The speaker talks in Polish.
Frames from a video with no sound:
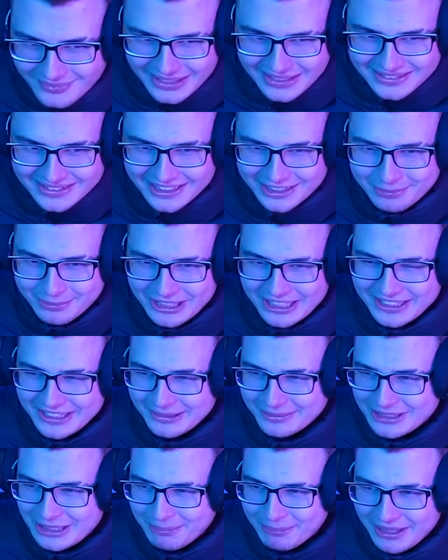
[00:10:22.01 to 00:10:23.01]
ze
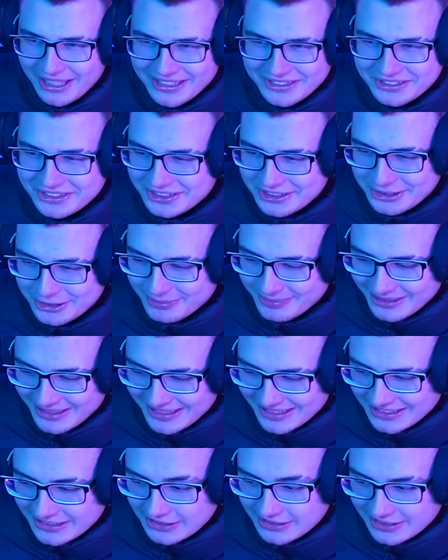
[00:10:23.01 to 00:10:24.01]
sprzętem za 5, 10,
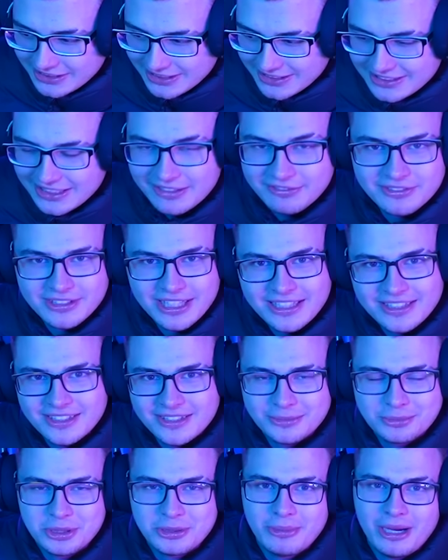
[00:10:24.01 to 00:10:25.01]
15 tysięcy, a wtedy
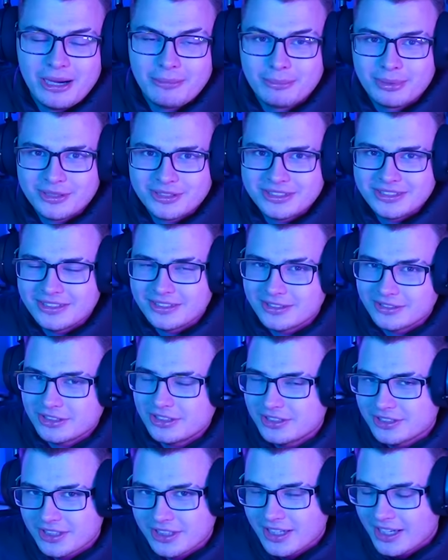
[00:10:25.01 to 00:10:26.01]
robiłem unboxing
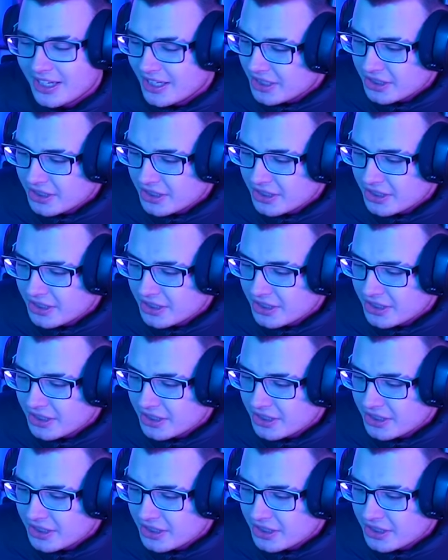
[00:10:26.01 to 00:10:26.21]
nożyczek.